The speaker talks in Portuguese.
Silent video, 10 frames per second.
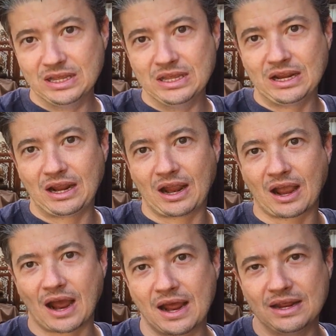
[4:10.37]
e
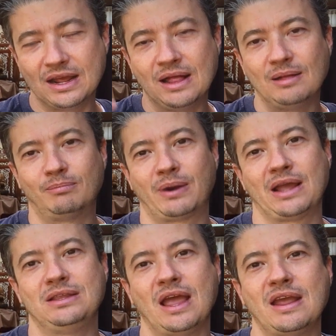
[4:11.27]
cai
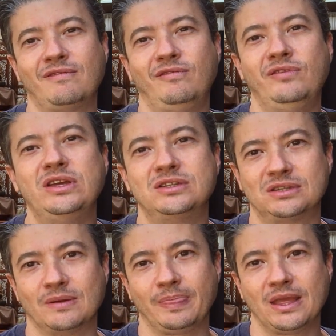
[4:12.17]
para a ideia
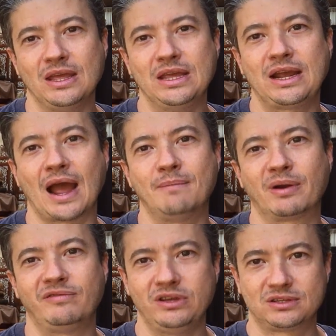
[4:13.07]
fixa e cai
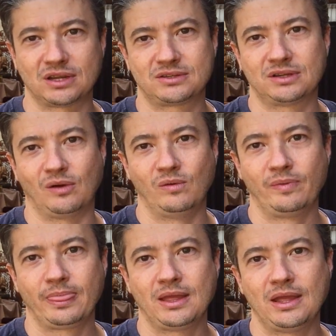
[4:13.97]
para a fixação?
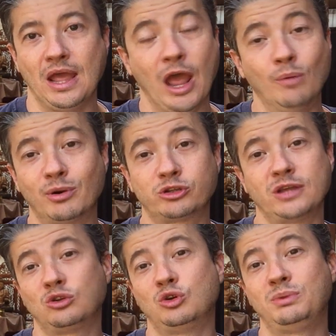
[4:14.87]
É um
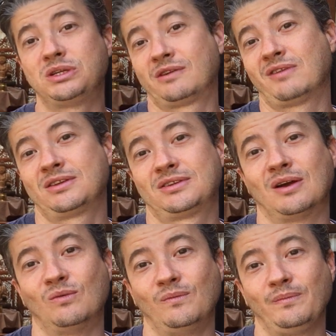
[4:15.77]
processo de
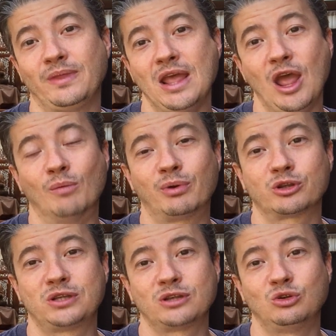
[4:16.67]
observação, é um
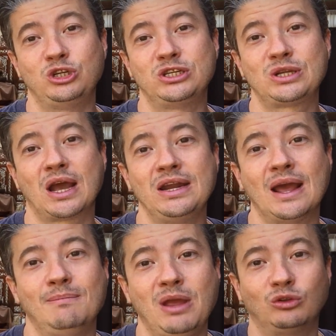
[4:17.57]
processo de
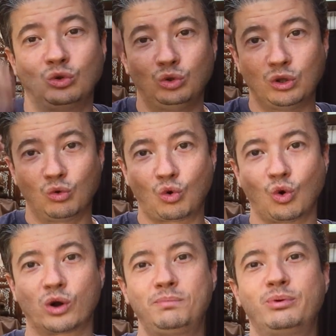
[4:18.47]
escaneamento do teu
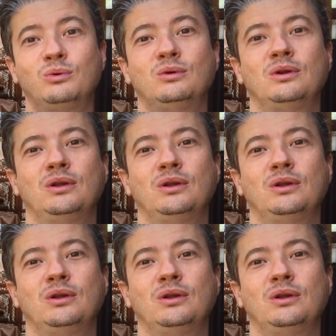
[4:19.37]
corpo